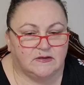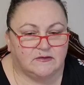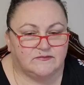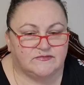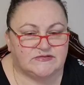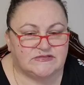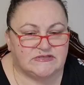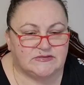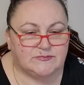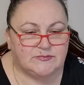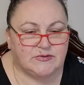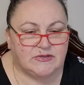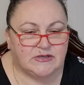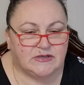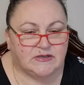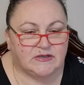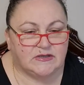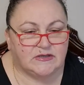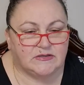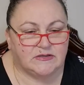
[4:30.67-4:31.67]
в себе
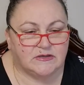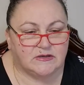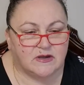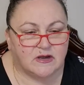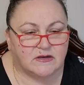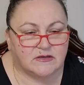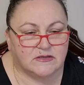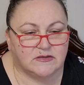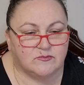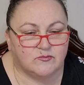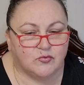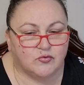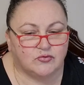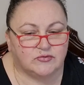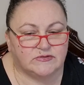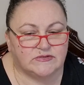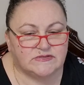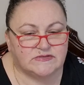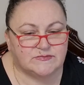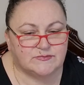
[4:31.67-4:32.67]
и никак не
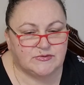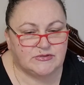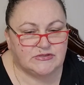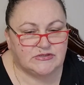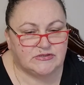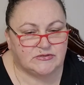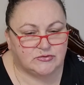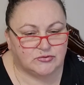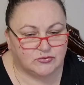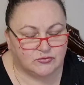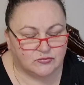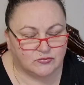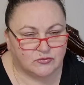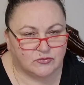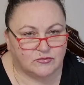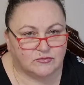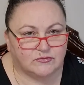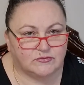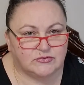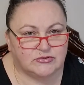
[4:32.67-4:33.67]
могут изменить
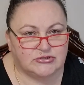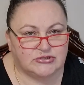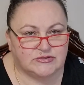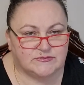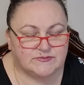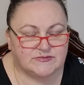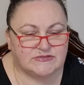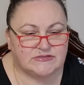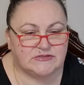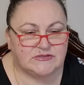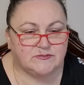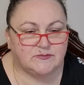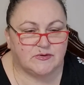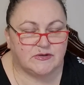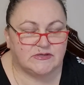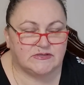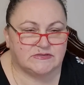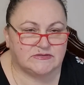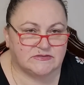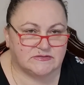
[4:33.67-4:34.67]
то, чем
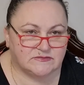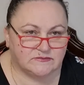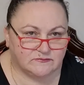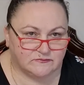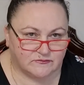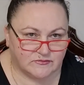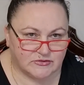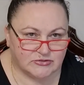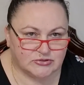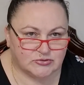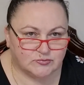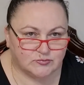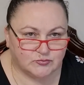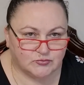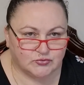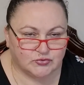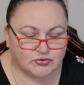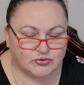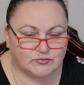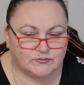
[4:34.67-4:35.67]
занимается ваш
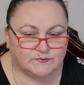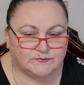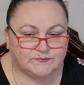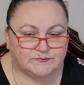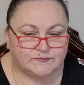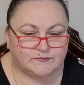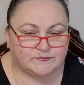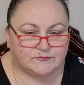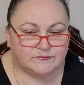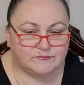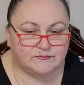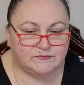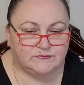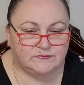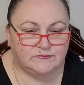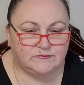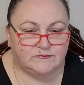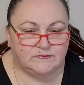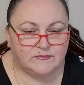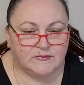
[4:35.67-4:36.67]
муж.
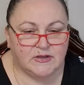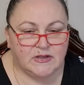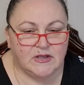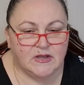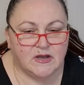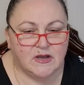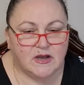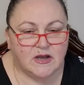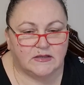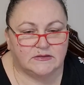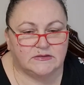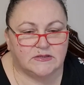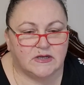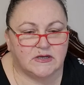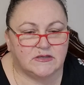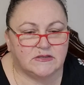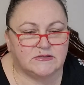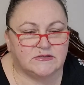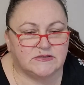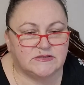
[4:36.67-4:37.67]

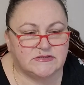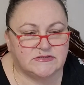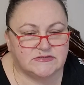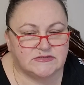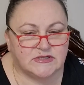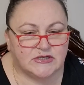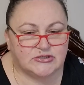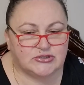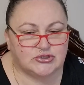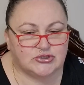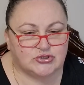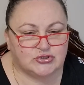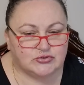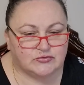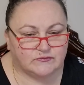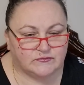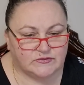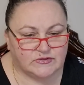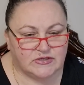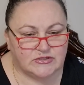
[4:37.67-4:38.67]
Однако это не значит,
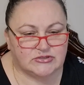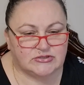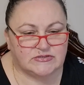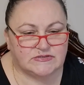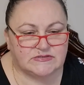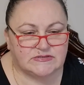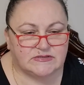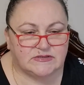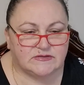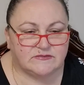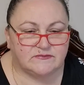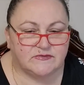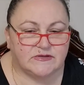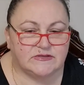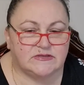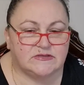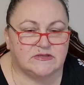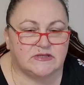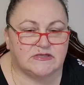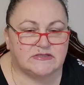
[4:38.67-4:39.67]
что вы должны
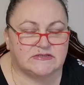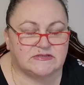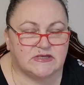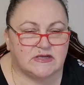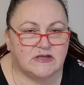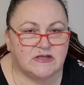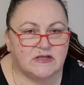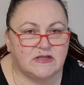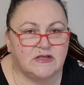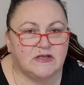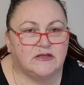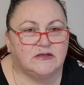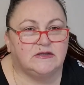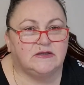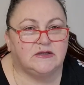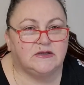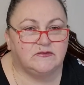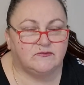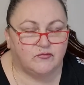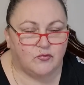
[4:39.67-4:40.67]
закрывать глаза
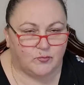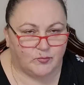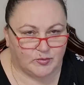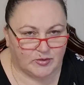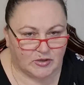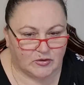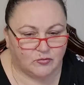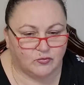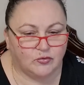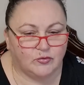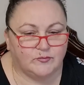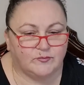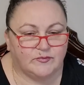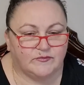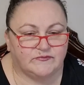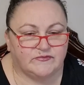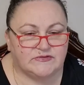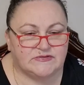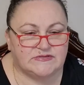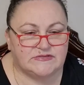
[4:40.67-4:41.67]
на его плохое
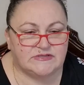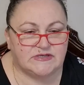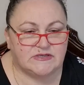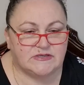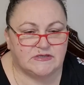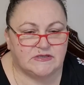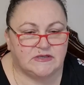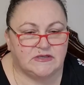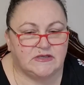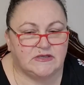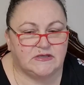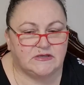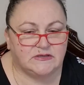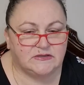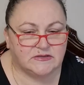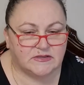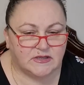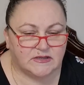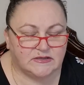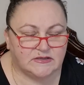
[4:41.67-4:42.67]
поведение и
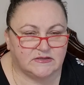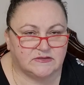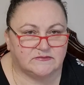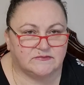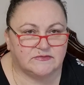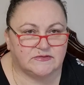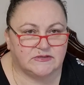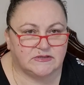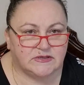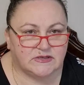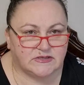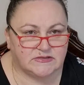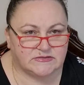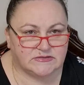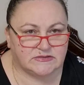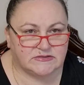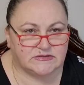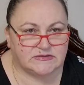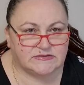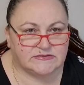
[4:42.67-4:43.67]
игнорировать
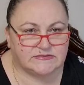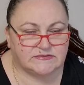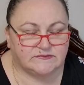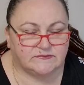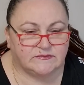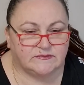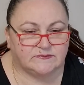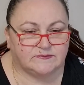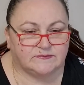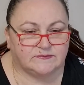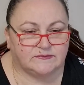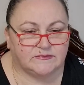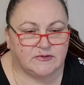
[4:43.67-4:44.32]
доказательства.